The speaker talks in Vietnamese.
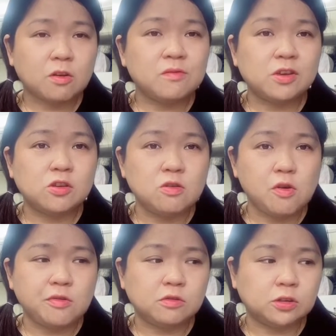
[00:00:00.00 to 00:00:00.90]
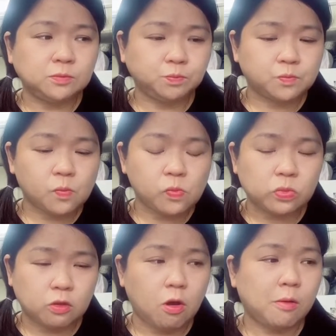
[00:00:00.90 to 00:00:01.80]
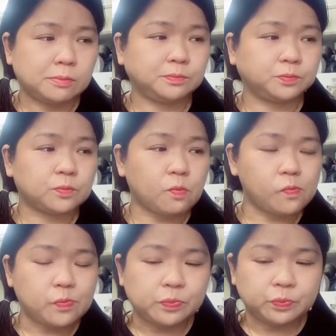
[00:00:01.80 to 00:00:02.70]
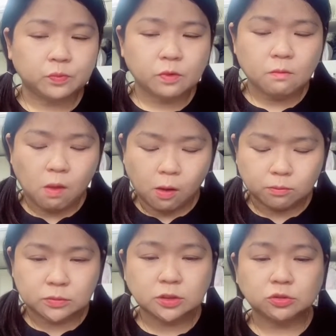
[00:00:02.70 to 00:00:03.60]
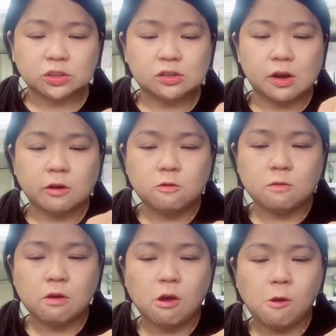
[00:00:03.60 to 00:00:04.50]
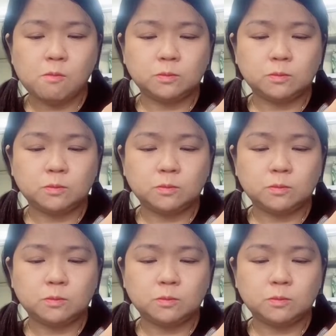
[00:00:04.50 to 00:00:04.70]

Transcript: có vị dừa nữa ngon bánh đậu xanh này ăn ok